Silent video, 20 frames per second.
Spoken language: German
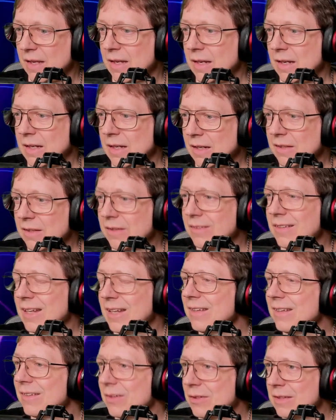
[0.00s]
Interessant
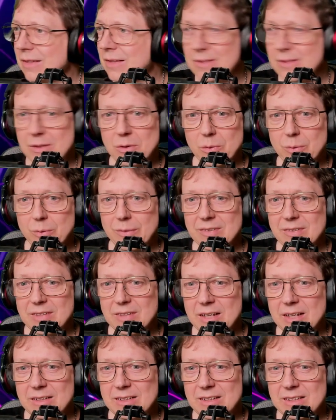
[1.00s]
ist auch, dass die Größen
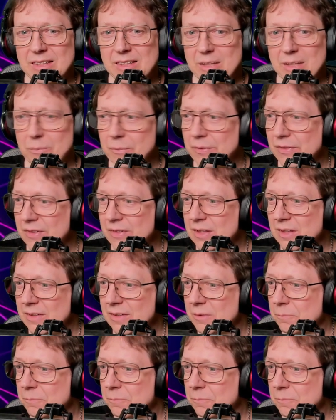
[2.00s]
angegeben sind.